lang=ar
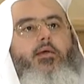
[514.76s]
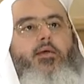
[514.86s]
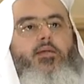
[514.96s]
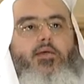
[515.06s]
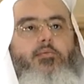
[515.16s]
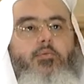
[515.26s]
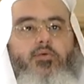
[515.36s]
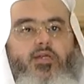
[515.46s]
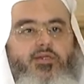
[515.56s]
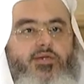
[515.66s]
كثير من
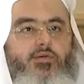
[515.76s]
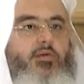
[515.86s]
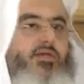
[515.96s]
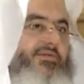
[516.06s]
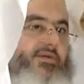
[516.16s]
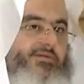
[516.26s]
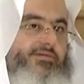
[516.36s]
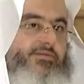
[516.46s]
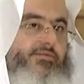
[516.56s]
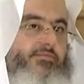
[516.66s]
البلدان تشكو
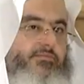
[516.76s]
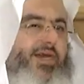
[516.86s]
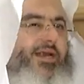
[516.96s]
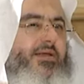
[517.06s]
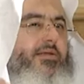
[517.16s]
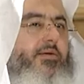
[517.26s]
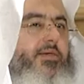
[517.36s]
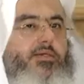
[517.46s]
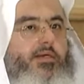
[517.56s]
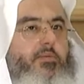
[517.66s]
الجفاف من الذي
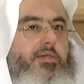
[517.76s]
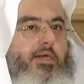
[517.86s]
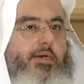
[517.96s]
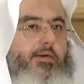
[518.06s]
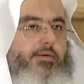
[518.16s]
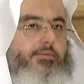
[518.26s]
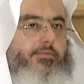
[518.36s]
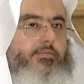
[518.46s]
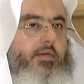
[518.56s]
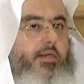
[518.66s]
ينزل المطر
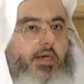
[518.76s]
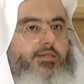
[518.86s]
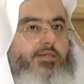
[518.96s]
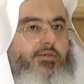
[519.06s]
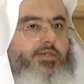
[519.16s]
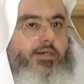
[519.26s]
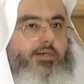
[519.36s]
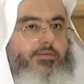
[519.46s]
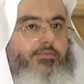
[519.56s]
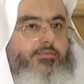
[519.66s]
الله عز وجل
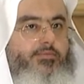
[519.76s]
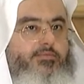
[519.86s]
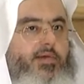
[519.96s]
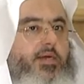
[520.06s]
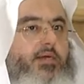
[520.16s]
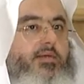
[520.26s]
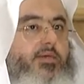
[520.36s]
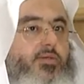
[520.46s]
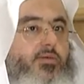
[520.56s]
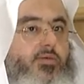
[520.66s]
من الذي
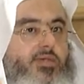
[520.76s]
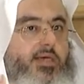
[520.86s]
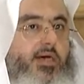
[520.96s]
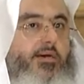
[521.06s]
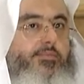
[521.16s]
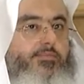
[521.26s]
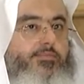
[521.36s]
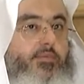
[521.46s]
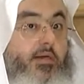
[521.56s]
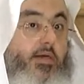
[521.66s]
يسوق السحاب
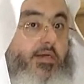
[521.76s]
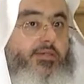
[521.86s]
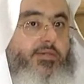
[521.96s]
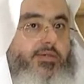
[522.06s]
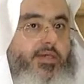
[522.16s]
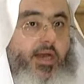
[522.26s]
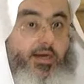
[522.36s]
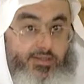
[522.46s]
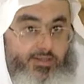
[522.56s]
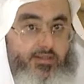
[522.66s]
الله عز وجل هل
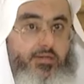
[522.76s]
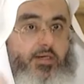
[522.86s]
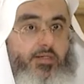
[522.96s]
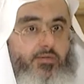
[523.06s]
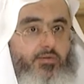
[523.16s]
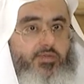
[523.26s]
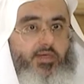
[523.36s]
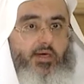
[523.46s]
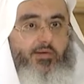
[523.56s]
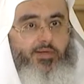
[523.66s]
يستطيعون ان يسوقوا
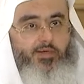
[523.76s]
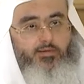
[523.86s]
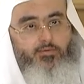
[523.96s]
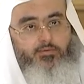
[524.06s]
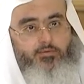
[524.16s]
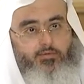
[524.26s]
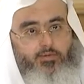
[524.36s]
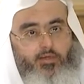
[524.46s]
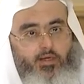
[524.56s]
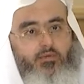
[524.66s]
سحابا
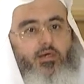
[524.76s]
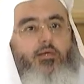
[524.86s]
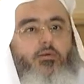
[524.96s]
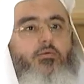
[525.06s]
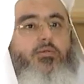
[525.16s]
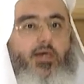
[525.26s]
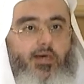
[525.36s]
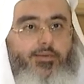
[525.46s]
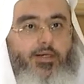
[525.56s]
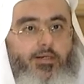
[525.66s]
او يخلقوا
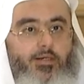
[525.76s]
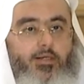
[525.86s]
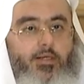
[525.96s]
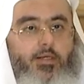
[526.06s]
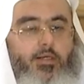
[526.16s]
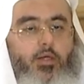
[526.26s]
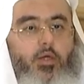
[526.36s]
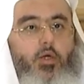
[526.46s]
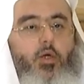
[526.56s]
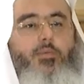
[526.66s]
سحابا
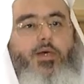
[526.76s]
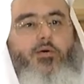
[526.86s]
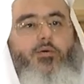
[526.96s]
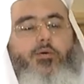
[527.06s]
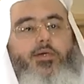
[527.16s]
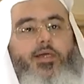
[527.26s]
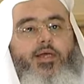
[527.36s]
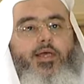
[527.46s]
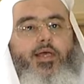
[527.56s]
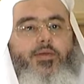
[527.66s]
هم يقولون
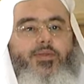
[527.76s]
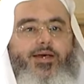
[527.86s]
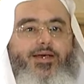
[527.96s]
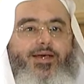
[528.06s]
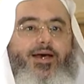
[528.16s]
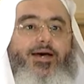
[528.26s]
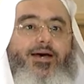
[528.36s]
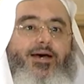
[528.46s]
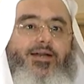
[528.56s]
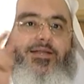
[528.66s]
إذا
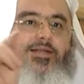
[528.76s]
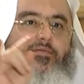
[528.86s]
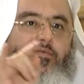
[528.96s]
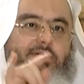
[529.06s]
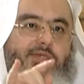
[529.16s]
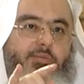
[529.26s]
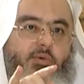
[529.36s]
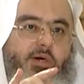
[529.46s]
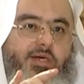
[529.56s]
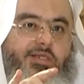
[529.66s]
كانت الفرصة
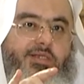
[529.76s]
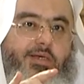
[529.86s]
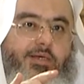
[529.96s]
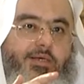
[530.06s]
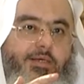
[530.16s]
مواتية